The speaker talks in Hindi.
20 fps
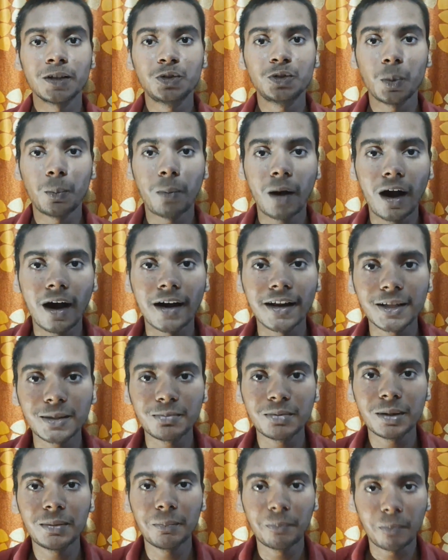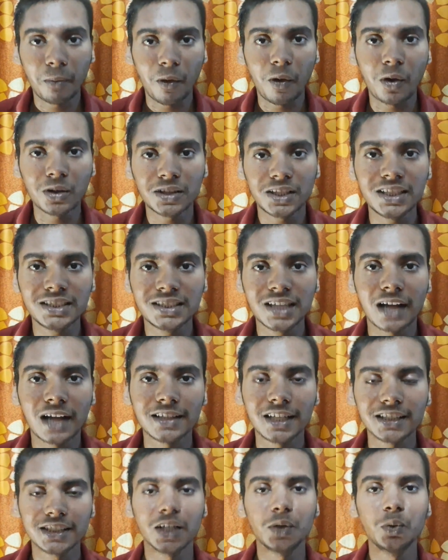जो भारत में भी बहुत ही
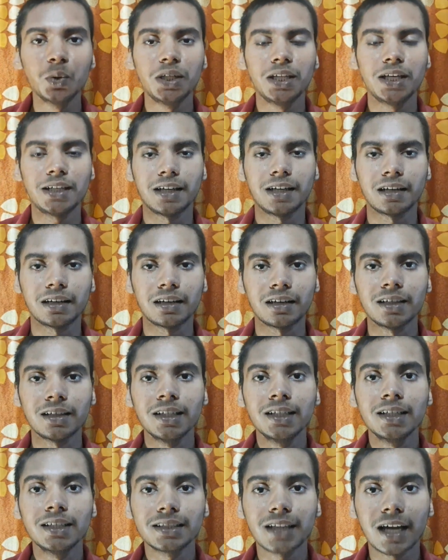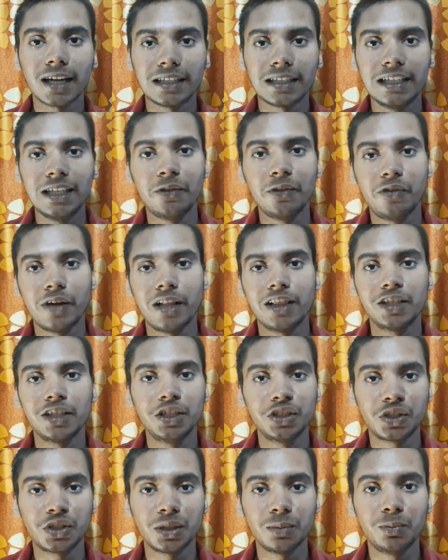ज़्यादा ज़रूरी है करना ताकि ये वेल्थ
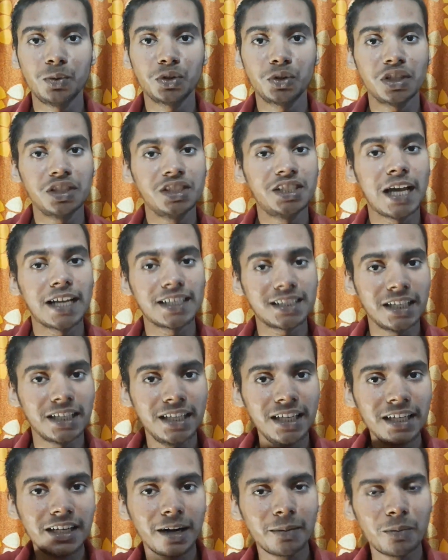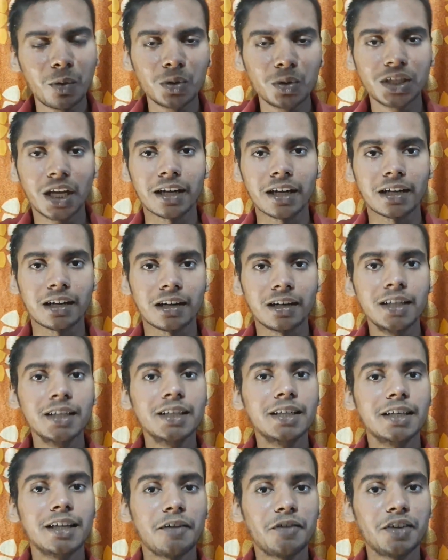डिस्ट्रीब्यूशन जैसे ही कम हो जाएगा
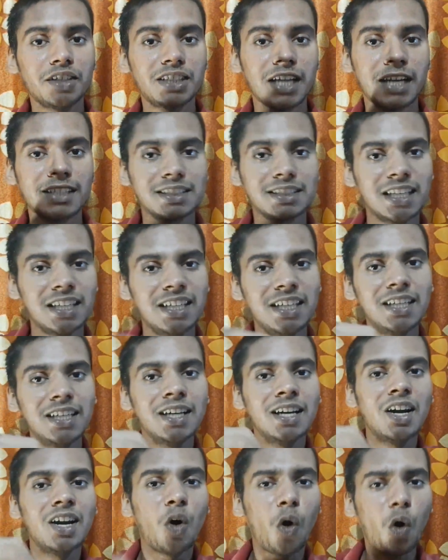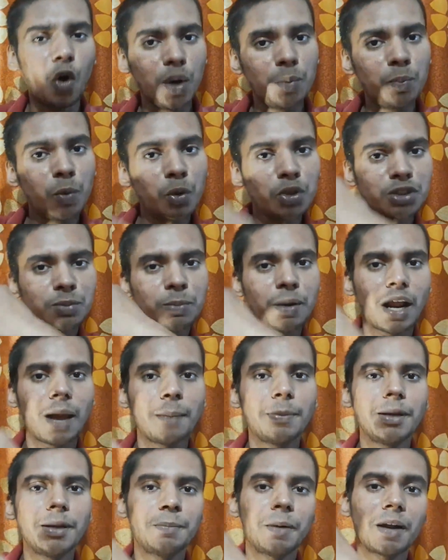या फिर जैसे ही ऑलमोस्ट
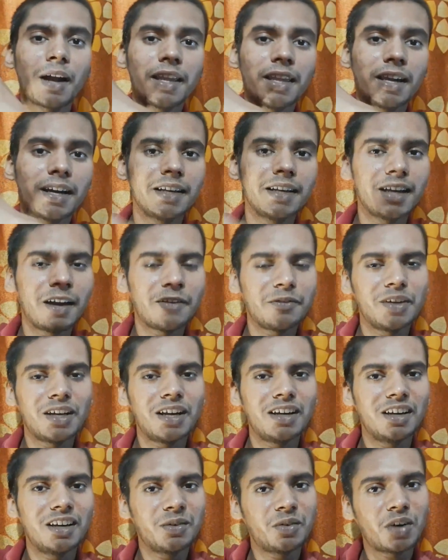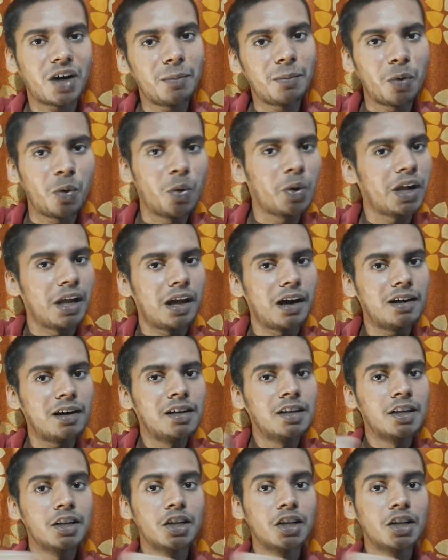बराबरी पर आ जाएगा या फिर अगर कम हो गया